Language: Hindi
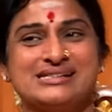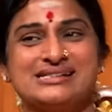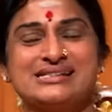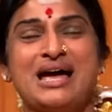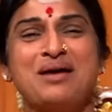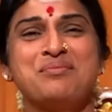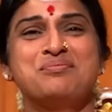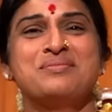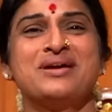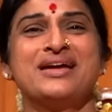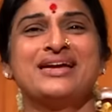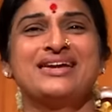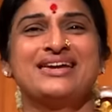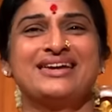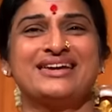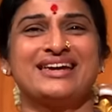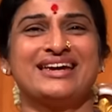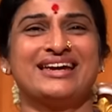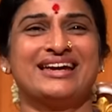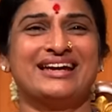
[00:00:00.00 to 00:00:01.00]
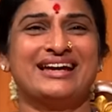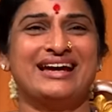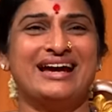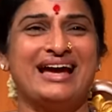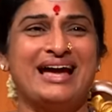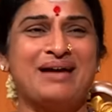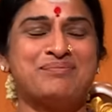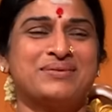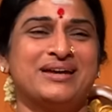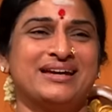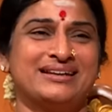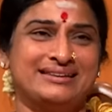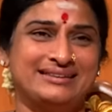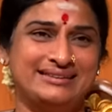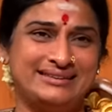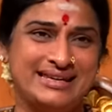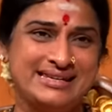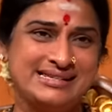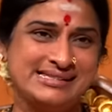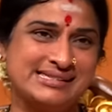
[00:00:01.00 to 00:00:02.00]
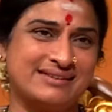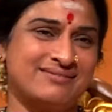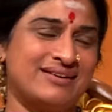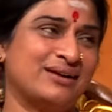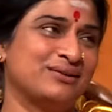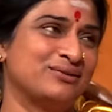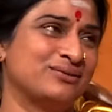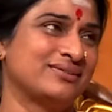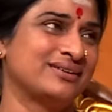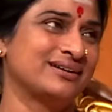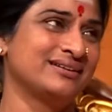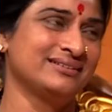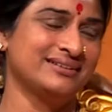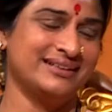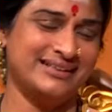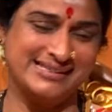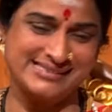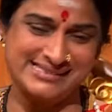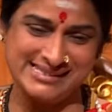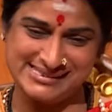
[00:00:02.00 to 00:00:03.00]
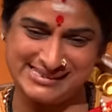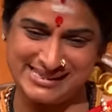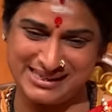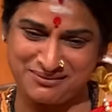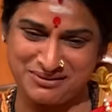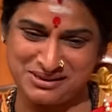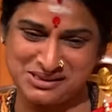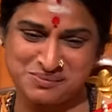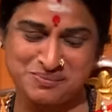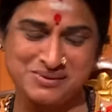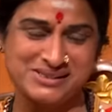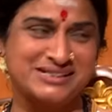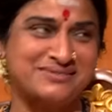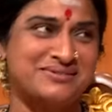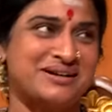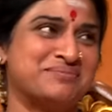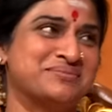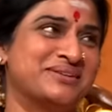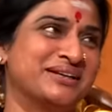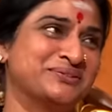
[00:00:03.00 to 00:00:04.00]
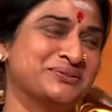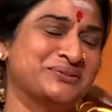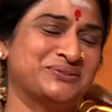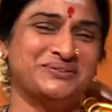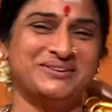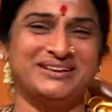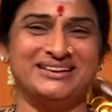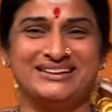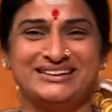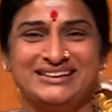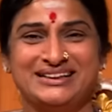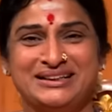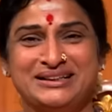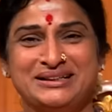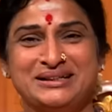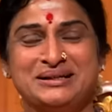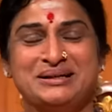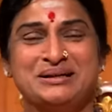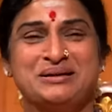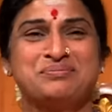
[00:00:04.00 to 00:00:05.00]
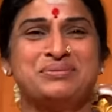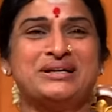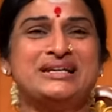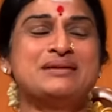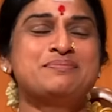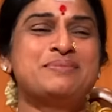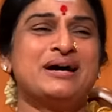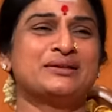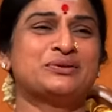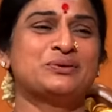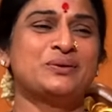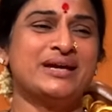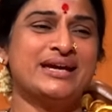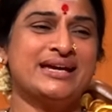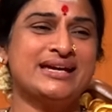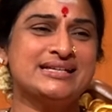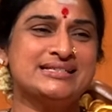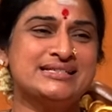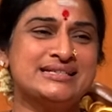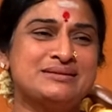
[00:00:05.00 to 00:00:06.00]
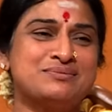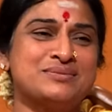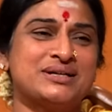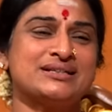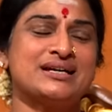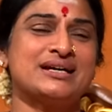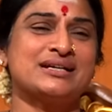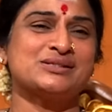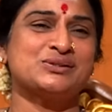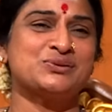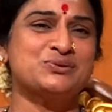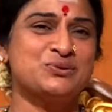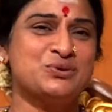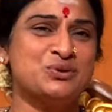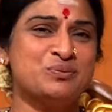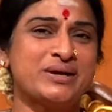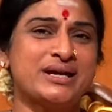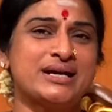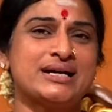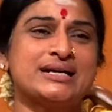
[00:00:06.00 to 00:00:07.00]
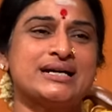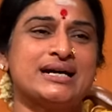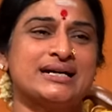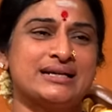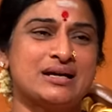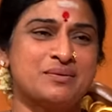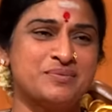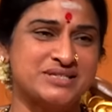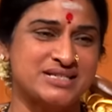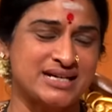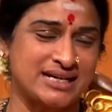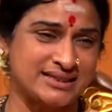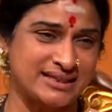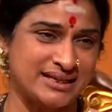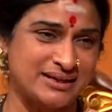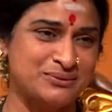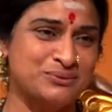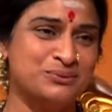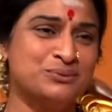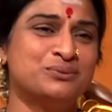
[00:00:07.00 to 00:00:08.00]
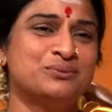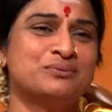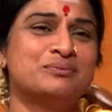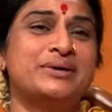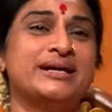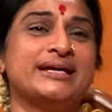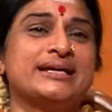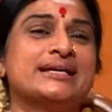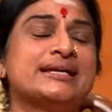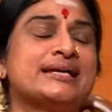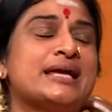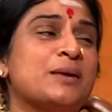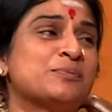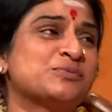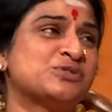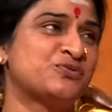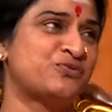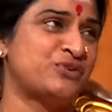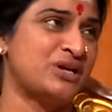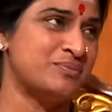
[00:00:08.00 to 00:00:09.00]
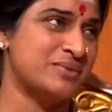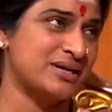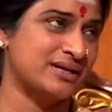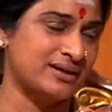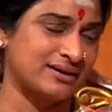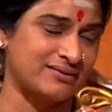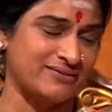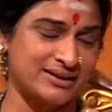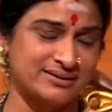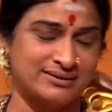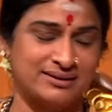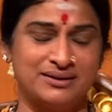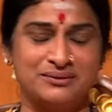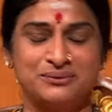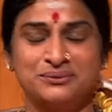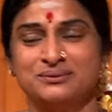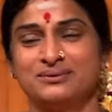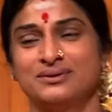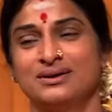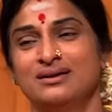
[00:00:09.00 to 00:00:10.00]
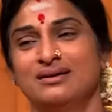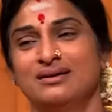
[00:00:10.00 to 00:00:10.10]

साहब मैं आपके तीन सवालों का इसी सीक्वेंस में जवाब दे उठूँगी पहली बात तो यह है जिन मदारसों को मैं खाना भिजाती हूँ मेडिकल कैंप्स फ्री में करवाती हूँ